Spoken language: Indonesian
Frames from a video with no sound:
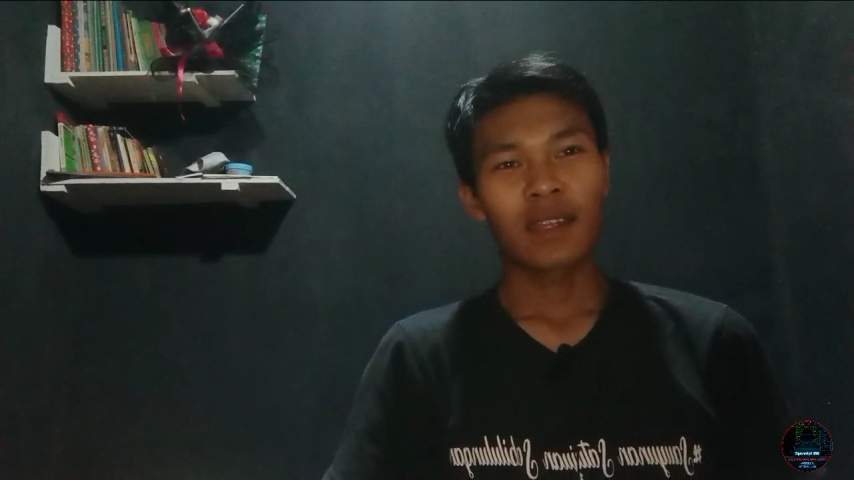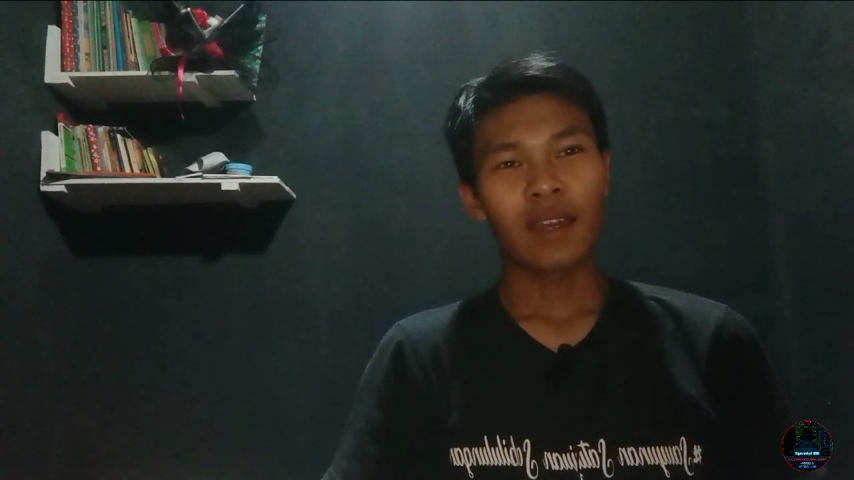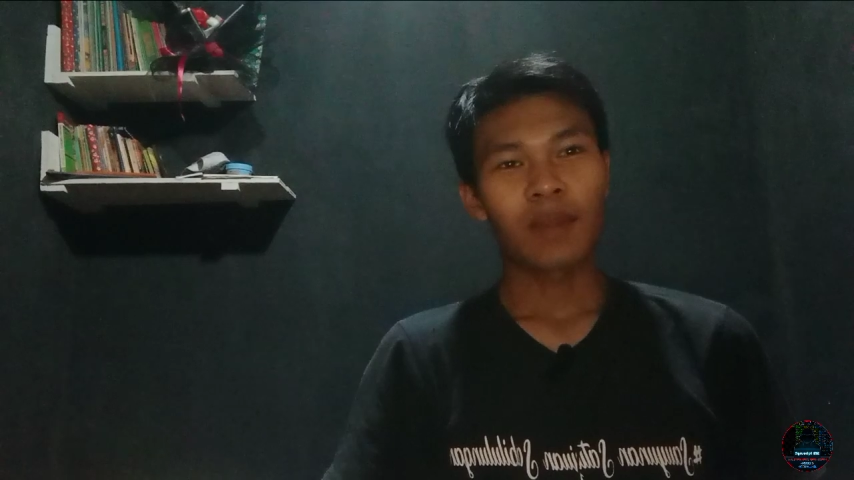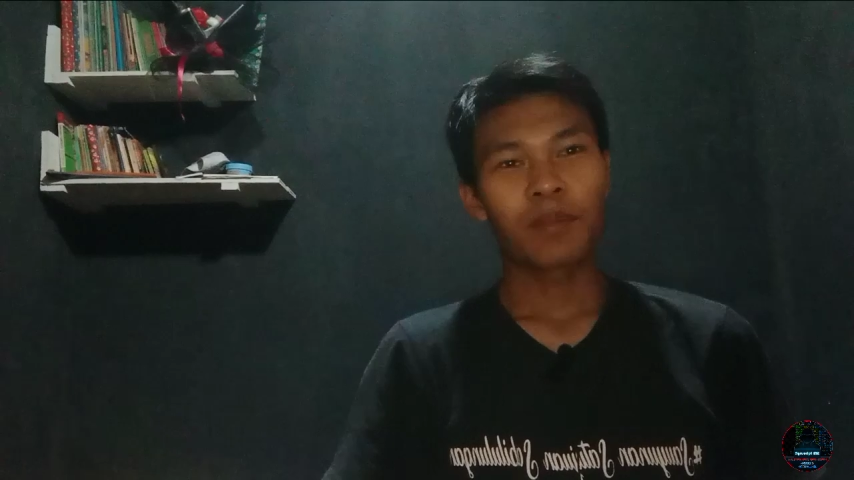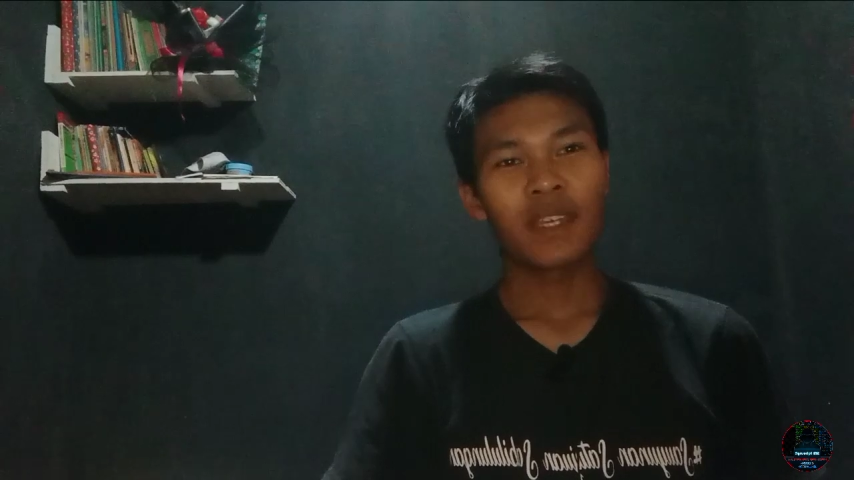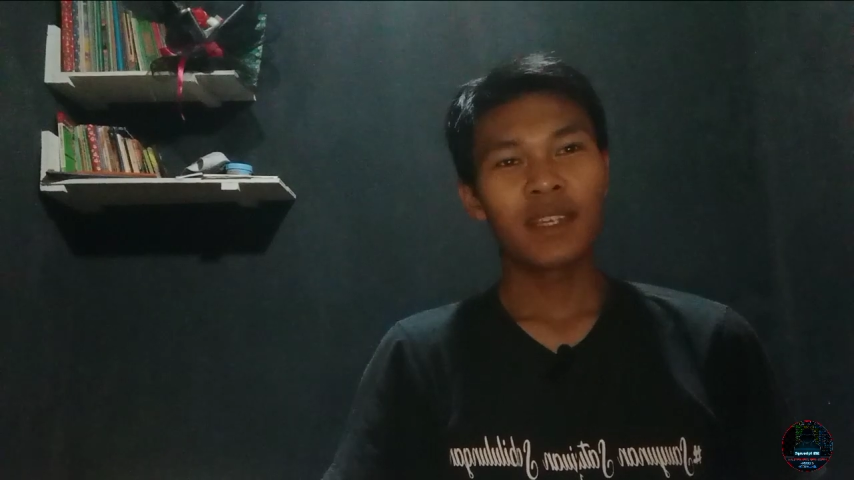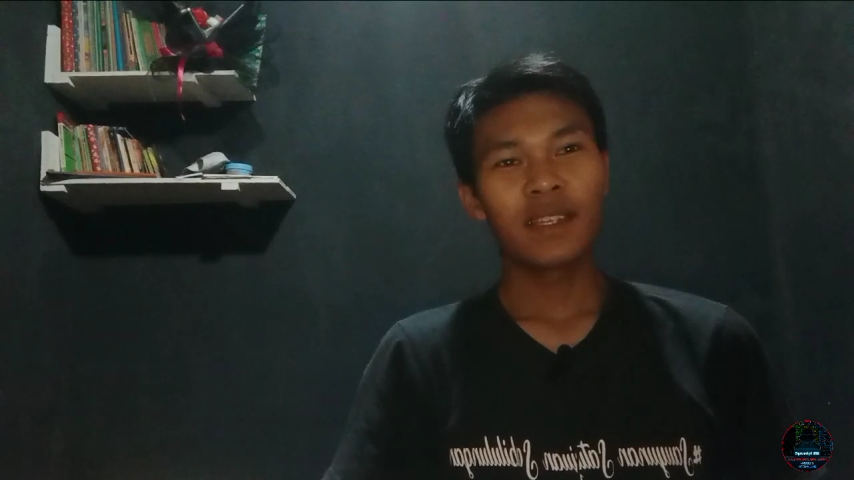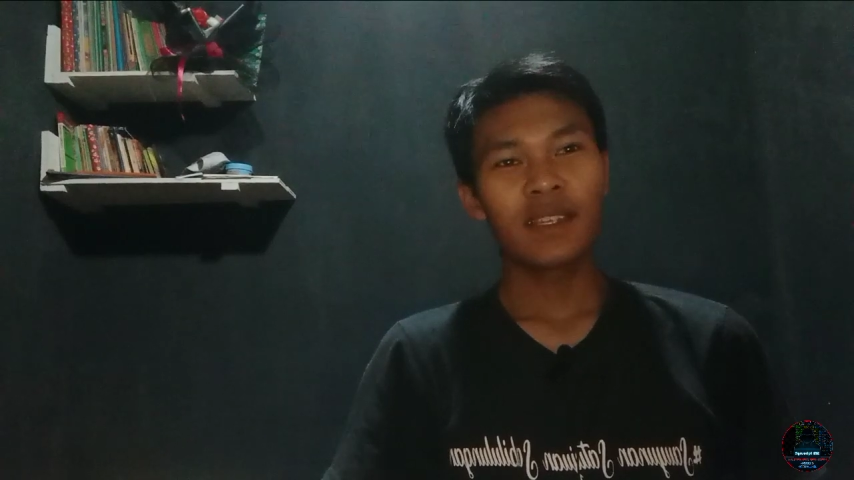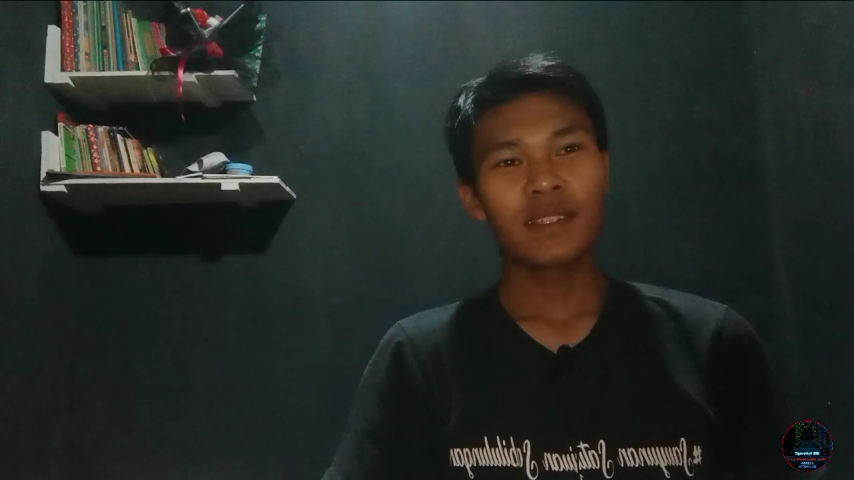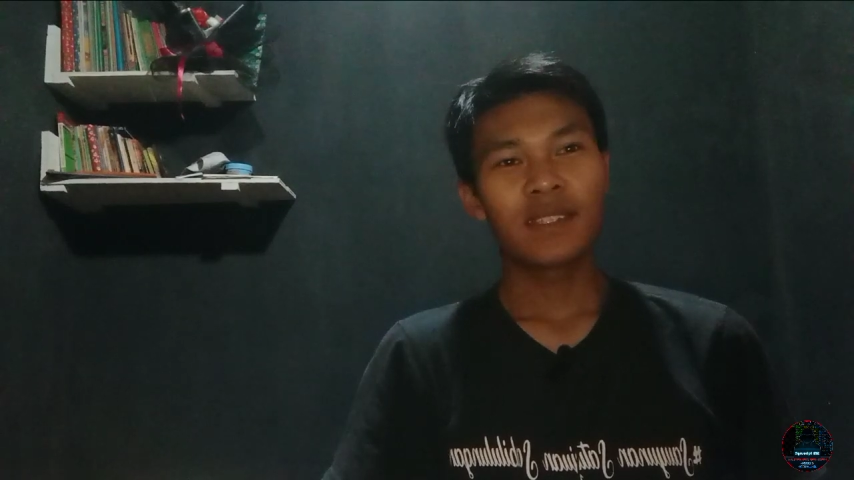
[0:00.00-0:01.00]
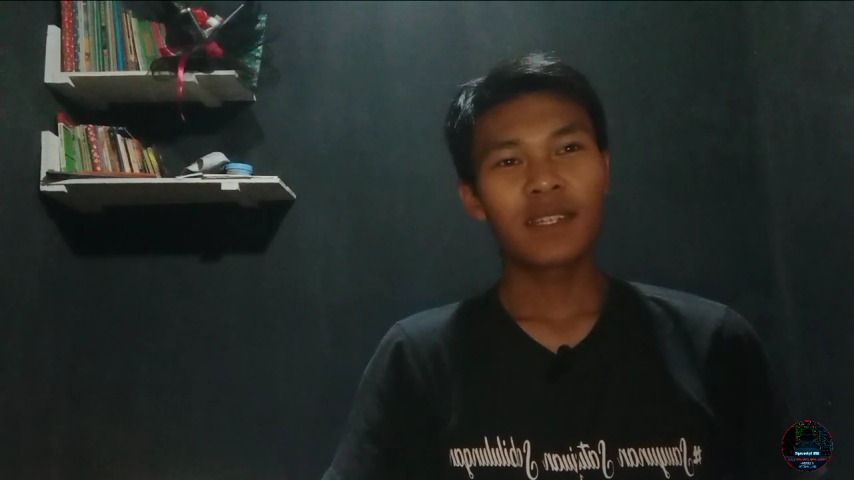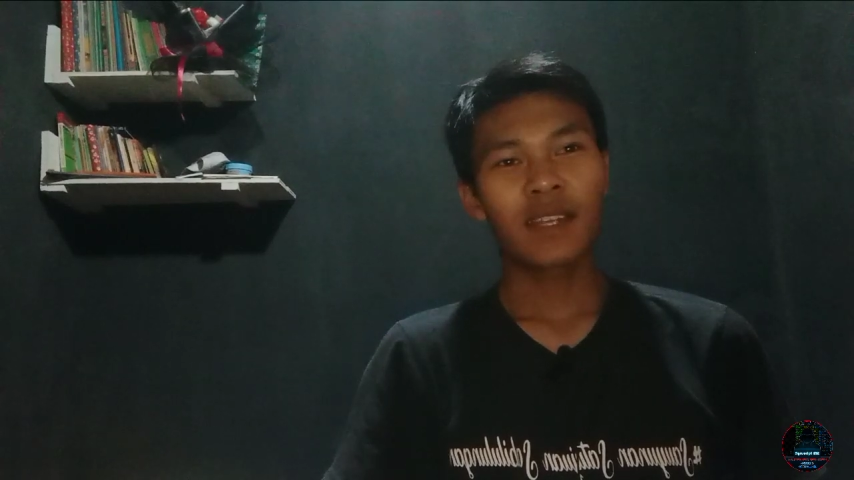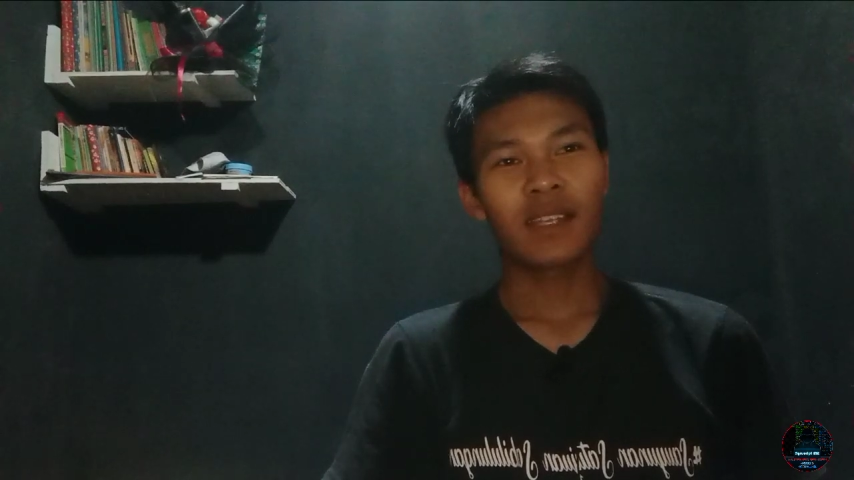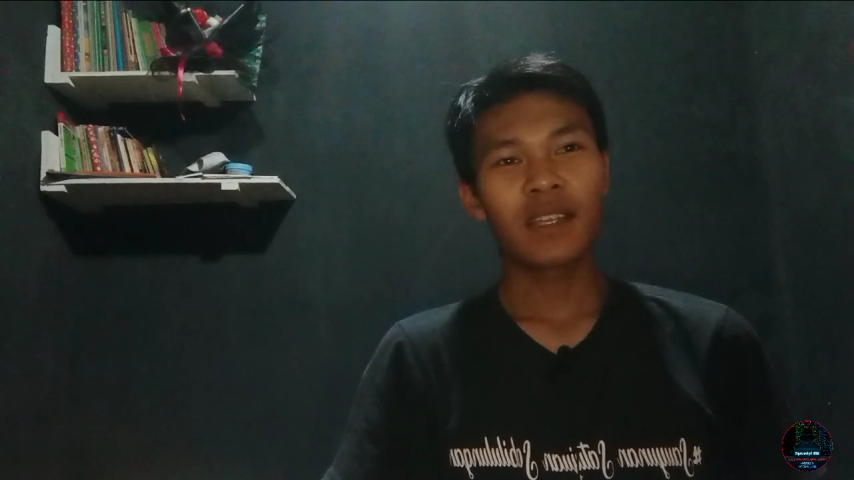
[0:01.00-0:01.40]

Tapi jika